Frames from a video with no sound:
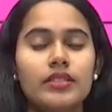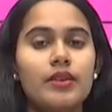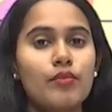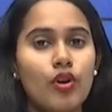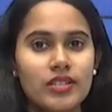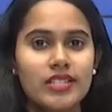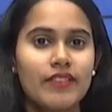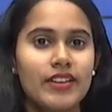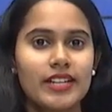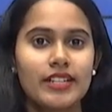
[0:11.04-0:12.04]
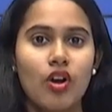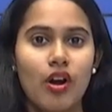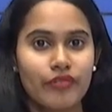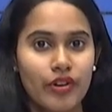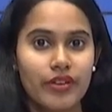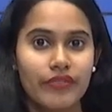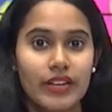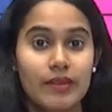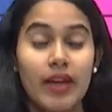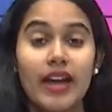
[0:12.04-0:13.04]
ద మోస్ట్ అవేటెడ్ గాడ్ ఫర్ ద
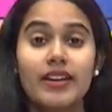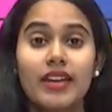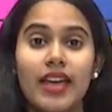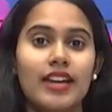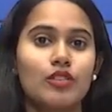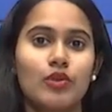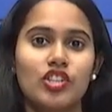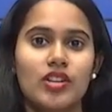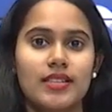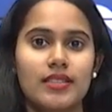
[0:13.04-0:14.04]
ఫిల్మ్ ఎట్టకేలకు వచ్చేసింది